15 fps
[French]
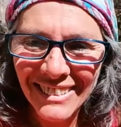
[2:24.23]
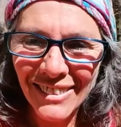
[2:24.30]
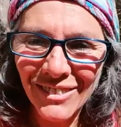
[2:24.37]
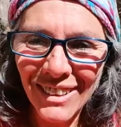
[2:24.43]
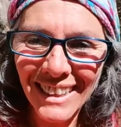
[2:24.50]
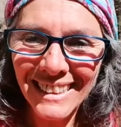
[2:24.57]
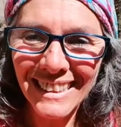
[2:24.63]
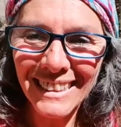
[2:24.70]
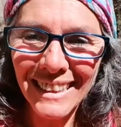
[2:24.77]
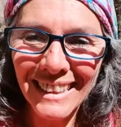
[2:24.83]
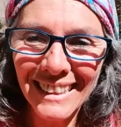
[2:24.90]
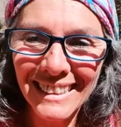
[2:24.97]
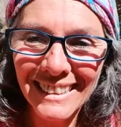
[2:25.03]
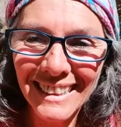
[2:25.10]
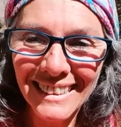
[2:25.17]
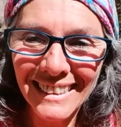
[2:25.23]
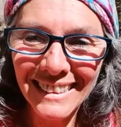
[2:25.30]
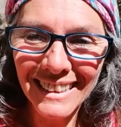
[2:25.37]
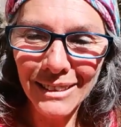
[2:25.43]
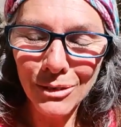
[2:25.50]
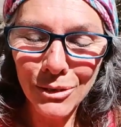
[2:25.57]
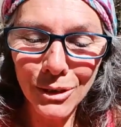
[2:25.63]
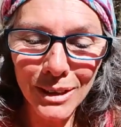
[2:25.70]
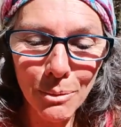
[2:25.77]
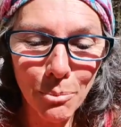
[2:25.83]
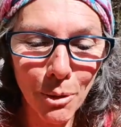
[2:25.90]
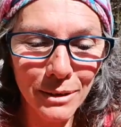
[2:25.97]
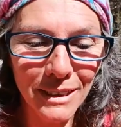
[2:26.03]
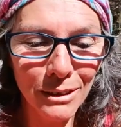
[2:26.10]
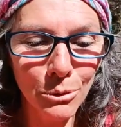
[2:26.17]
Donc voilà, c'était toujours des
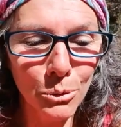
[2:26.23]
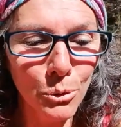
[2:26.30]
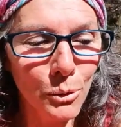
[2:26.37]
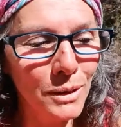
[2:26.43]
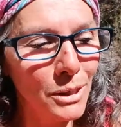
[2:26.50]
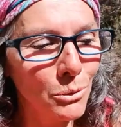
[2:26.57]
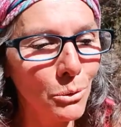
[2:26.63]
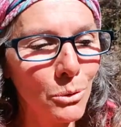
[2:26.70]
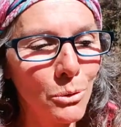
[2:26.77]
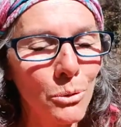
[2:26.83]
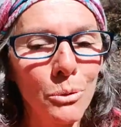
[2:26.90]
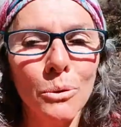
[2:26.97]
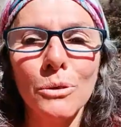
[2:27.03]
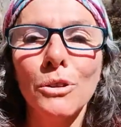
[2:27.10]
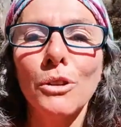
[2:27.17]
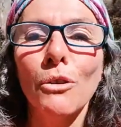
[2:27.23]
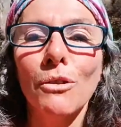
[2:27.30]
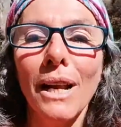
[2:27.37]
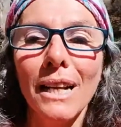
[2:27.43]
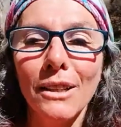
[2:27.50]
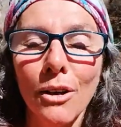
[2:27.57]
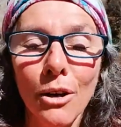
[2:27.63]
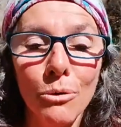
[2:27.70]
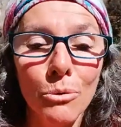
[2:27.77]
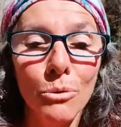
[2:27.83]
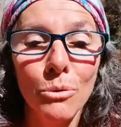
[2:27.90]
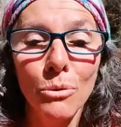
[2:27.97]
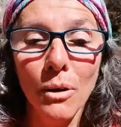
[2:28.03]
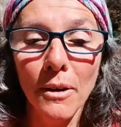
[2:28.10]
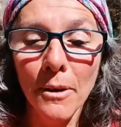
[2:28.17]
process d'autodestruction, sauf l'alcool
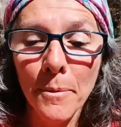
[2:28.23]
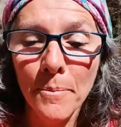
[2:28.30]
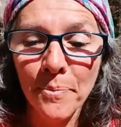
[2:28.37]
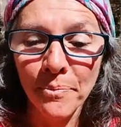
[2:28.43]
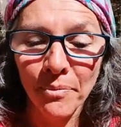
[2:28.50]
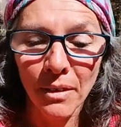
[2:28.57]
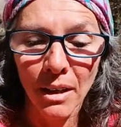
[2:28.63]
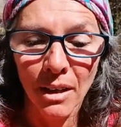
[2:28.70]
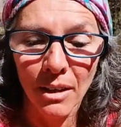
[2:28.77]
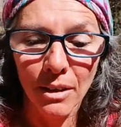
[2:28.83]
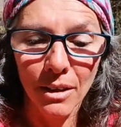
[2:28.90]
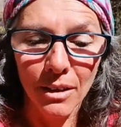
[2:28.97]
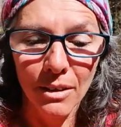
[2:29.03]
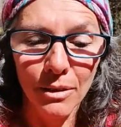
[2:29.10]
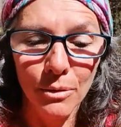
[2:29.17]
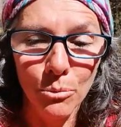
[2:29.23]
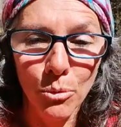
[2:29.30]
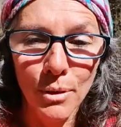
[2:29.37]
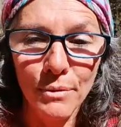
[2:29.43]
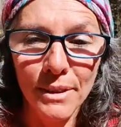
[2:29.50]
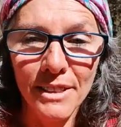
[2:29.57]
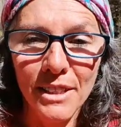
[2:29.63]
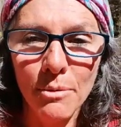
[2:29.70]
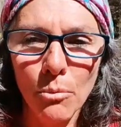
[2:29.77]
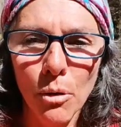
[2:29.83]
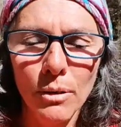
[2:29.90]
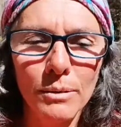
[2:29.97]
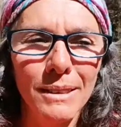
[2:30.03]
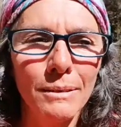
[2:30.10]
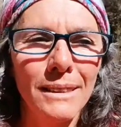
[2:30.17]
euh, euh, où,
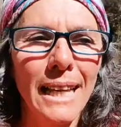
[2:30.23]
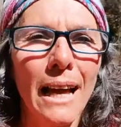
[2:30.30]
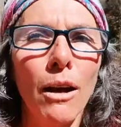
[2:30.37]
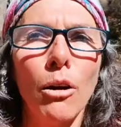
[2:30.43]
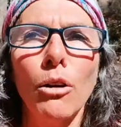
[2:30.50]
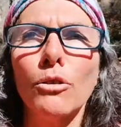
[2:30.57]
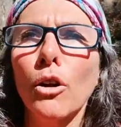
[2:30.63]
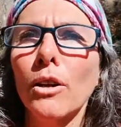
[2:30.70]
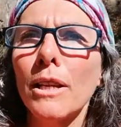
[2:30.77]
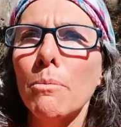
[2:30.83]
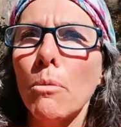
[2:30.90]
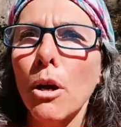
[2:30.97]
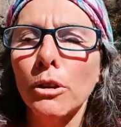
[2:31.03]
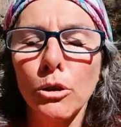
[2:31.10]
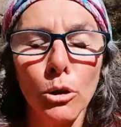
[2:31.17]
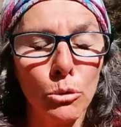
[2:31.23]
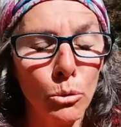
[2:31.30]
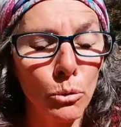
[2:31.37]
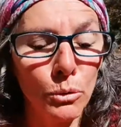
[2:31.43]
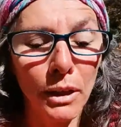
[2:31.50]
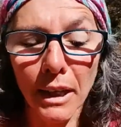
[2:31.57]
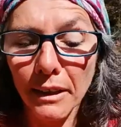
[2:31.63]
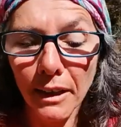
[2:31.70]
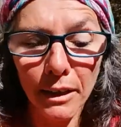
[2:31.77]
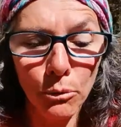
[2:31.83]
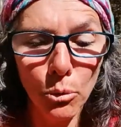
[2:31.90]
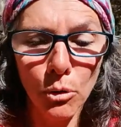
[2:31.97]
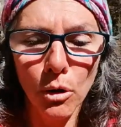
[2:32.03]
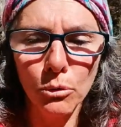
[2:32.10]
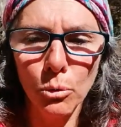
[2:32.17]
effectivement ça rentre dans les mœurs quand on, très très
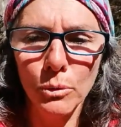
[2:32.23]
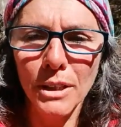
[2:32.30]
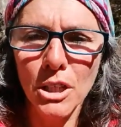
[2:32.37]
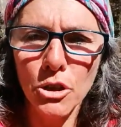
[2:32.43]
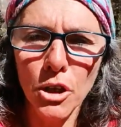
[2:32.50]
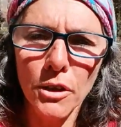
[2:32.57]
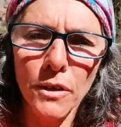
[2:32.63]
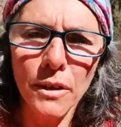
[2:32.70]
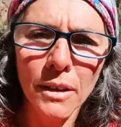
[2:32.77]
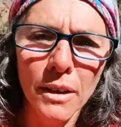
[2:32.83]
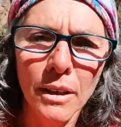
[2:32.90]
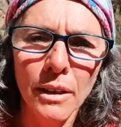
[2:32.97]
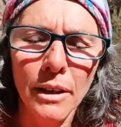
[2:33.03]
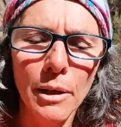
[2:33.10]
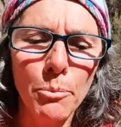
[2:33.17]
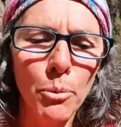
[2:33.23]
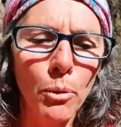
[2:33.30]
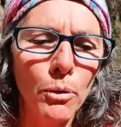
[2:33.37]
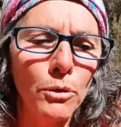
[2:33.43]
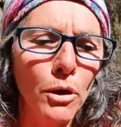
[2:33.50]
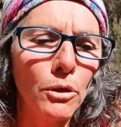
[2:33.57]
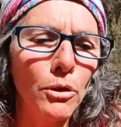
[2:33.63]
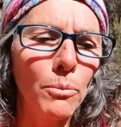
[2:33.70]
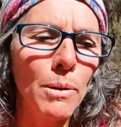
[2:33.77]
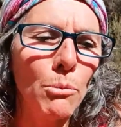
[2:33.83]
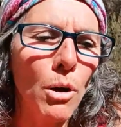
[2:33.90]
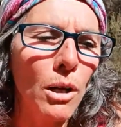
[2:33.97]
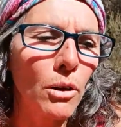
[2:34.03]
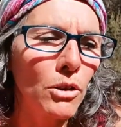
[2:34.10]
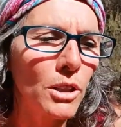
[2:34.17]
tôt quand on est jeune. Et pour autant, de
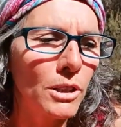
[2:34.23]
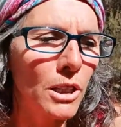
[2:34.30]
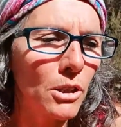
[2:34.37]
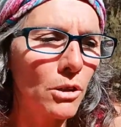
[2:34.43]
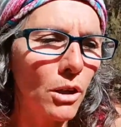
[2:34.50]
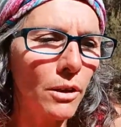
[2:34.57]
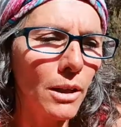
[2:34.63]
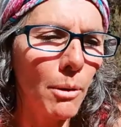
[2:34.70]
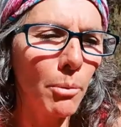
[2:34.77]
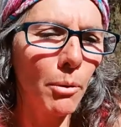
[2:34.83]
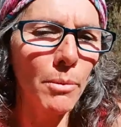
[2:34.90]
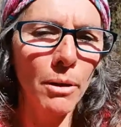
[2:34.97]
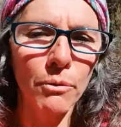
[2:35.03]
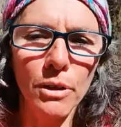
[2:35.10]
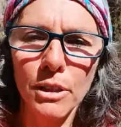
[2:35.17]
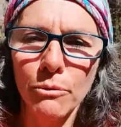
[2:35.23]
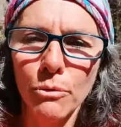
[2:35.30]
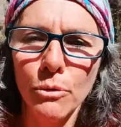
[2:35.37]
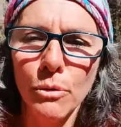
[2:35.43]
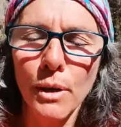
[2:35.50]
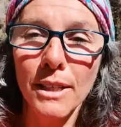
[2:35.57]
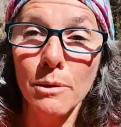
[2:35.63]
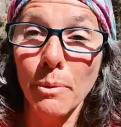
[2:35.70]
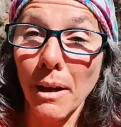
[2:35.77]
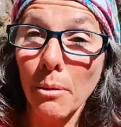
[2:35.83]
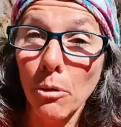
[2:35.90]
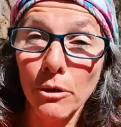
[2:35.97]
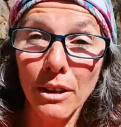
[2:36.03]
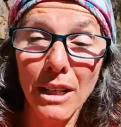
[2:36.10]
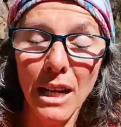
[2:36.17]
mémoire, quand j'étais jeune, la première fois que j'ai voulu
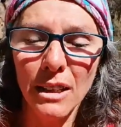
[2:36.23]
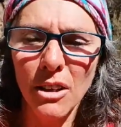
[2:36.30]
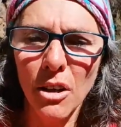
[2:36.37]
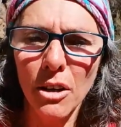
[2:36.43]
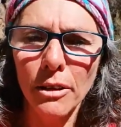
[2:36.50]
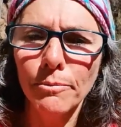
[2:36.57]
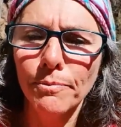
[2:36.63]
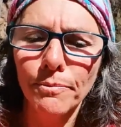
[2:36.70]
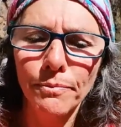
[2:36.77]
expérimenter l'alcool,